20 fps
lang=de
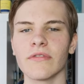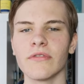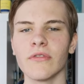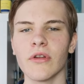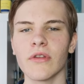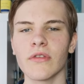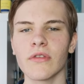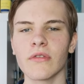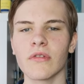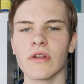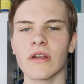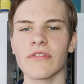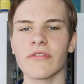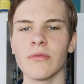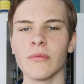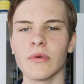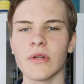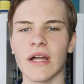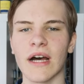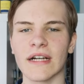
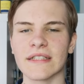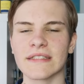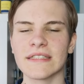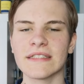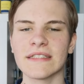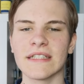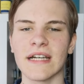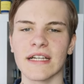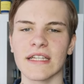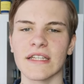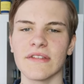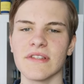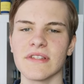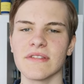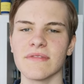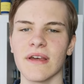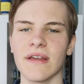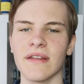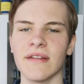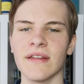1985
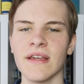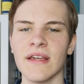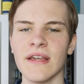nachgewiesen werden.